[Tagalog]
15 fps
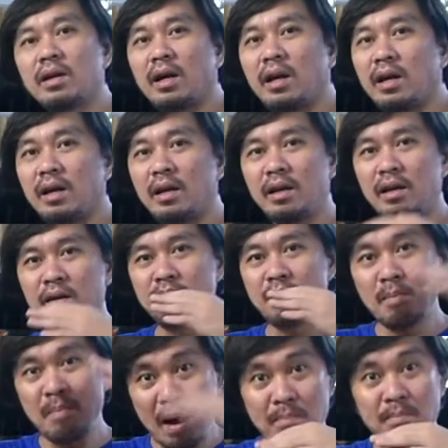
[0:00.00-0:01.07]
Kay
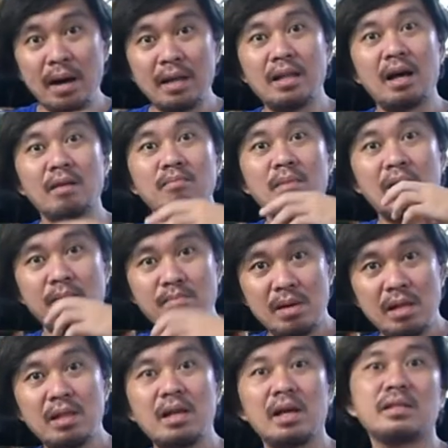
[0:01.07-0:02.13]
mababad ang mga
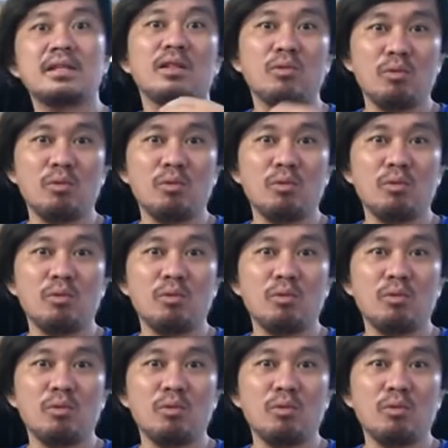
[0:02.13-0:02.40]
media sa